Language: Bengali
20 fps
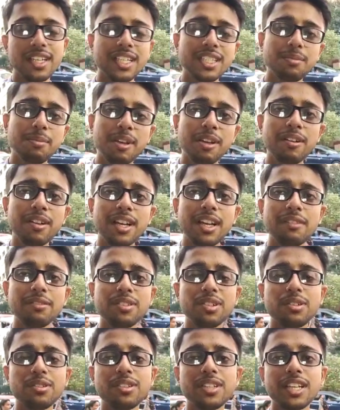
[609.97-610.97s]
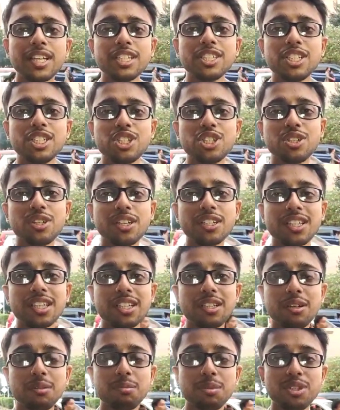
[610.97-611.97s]
ইস্টবেঙ্গল ক্লাবের তরফ থেকে শীর্ষকর্তা
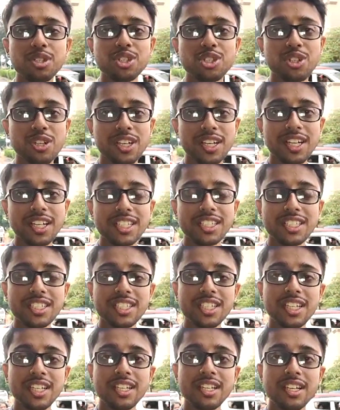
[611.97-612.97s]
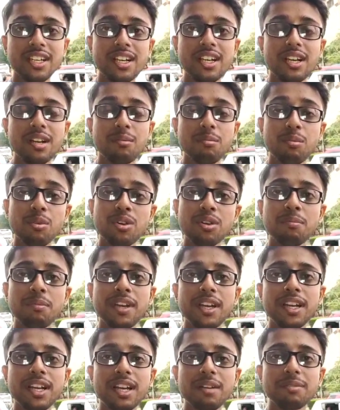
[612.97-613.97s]
দেবব্রত সরকার এসেছিলেন
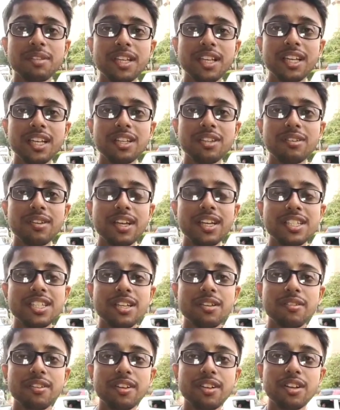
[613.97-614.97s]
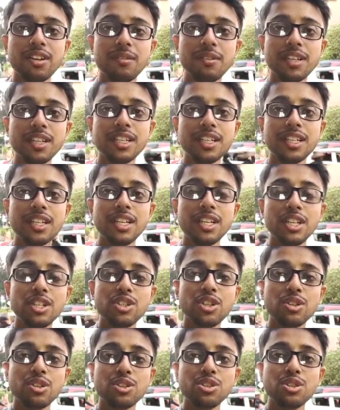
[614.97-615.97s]
মোহনবাগান ক্লাব থেকে কিন্তু এক্সিকিউটিভ কমিটির
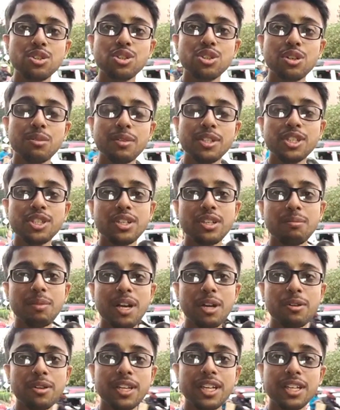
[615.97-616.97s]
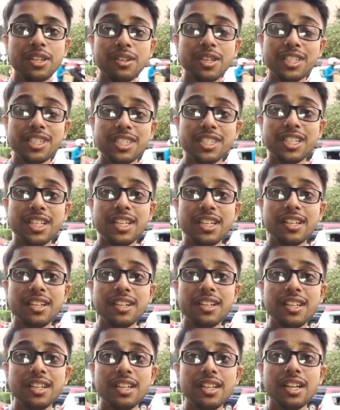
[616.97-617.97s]
সদস্য সোমেশ্বর বাগুই কিন্তু এসেছিলেন
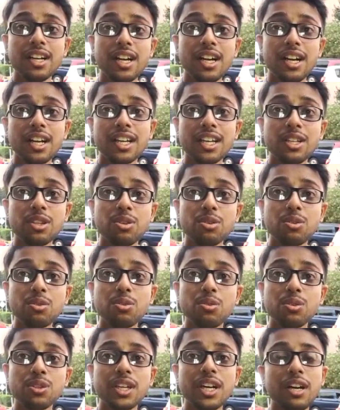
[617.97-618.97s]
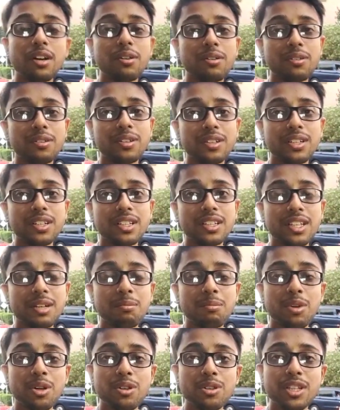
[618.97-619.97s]
কিন্তু কোথাও তার
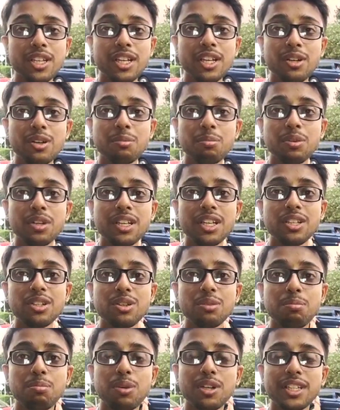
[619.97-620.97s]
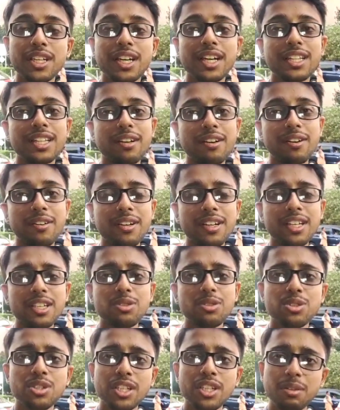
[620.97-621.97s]
মরদেহের ওপর কিন্তু পতাকা দেওয়া হয়নি
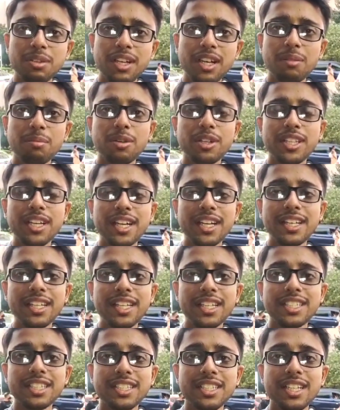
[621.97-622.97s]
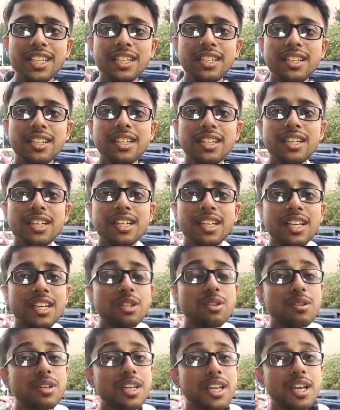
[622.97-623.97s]
দুজনেই তারা পতাকা নিয়ে এসেছিলেন
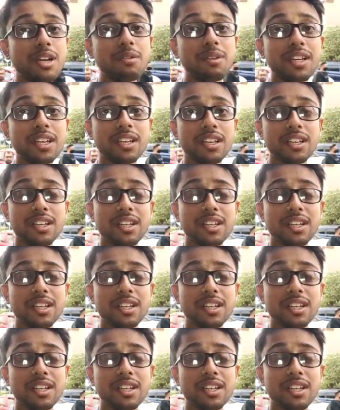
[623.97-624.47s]
কিন্তু কেউই